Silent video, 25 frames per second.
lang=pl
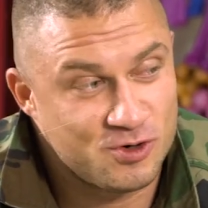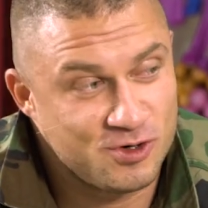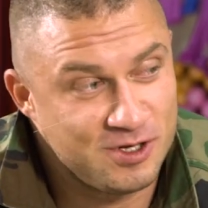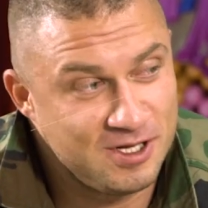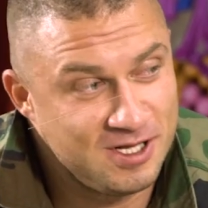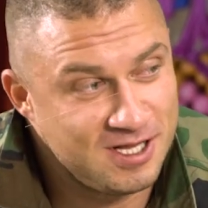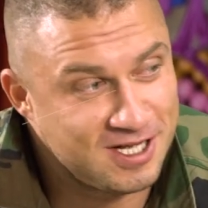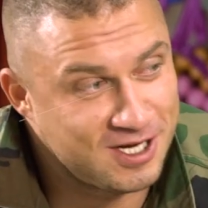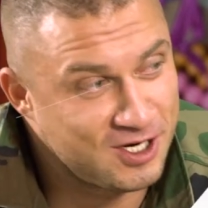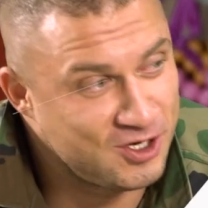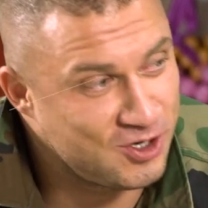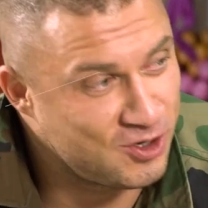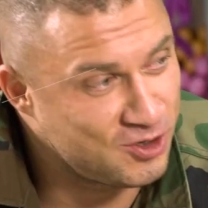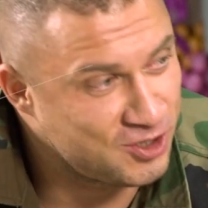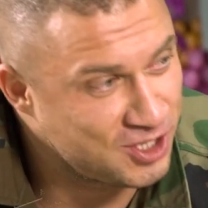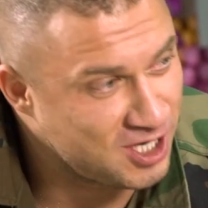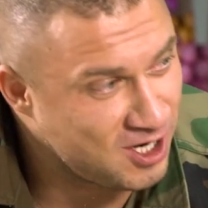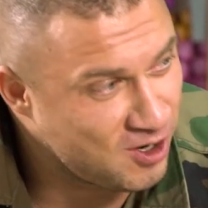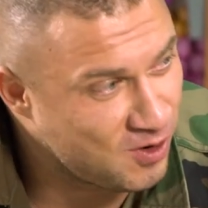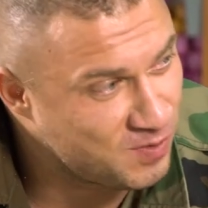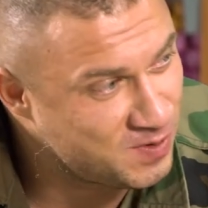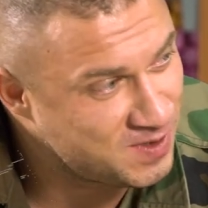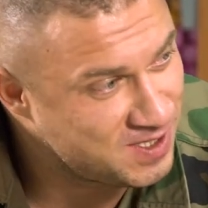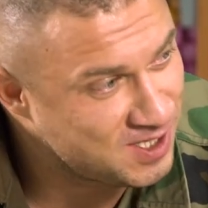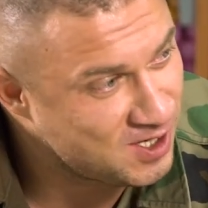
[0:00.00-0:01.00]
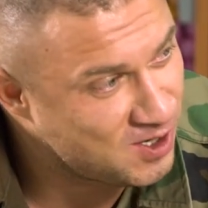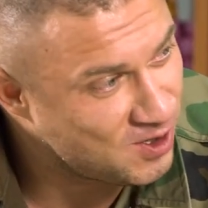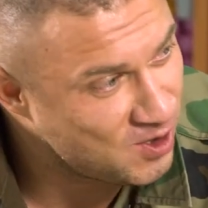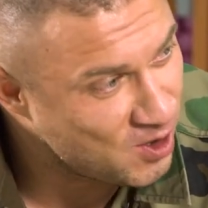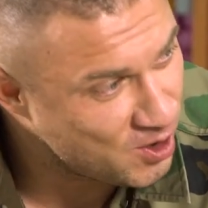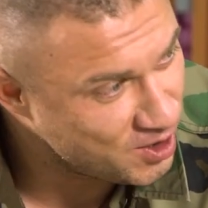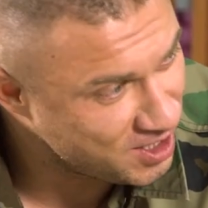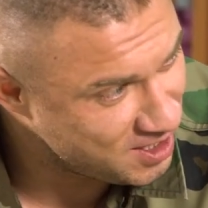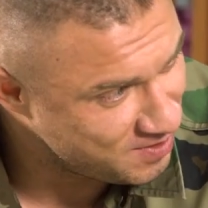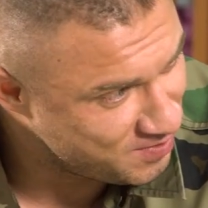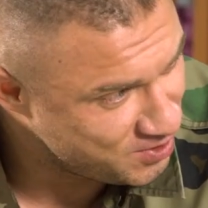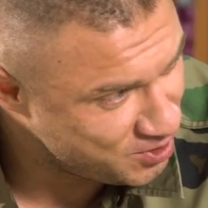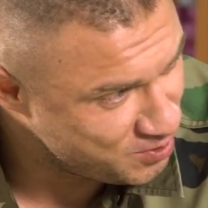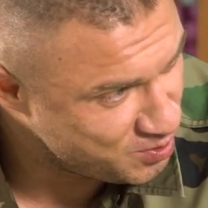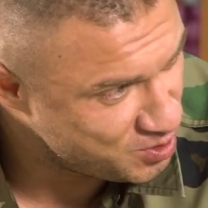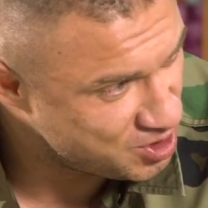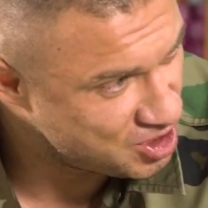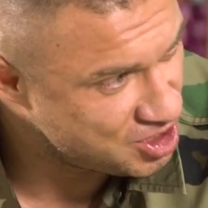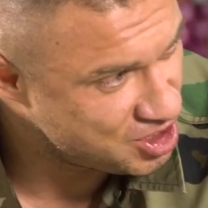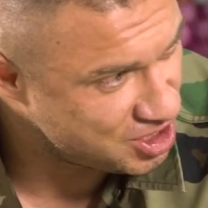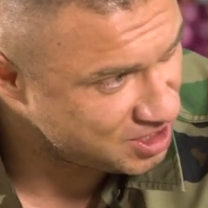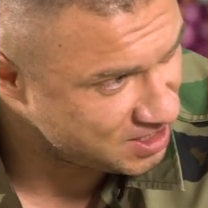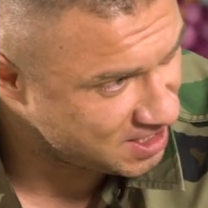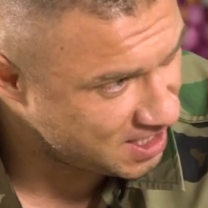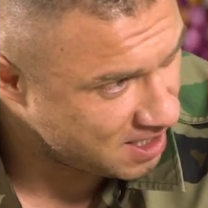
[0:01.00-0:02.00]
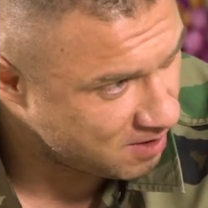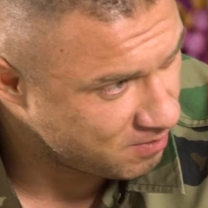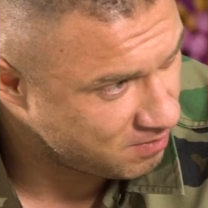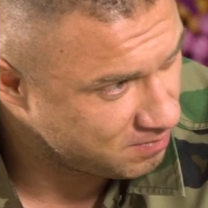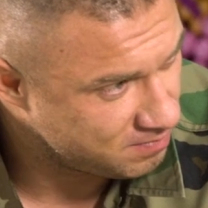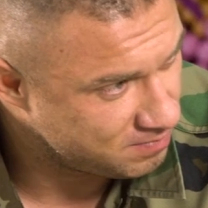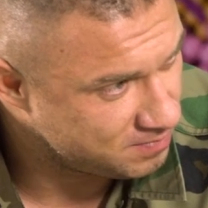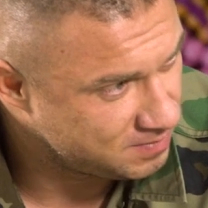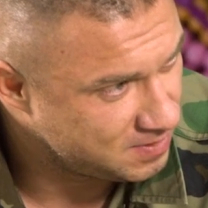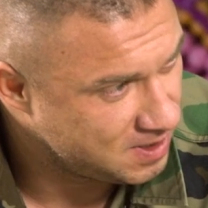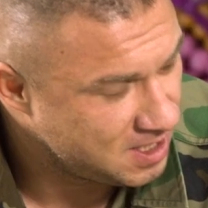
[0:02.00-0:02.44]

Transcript: ile książek o psychologii byś przeczytał,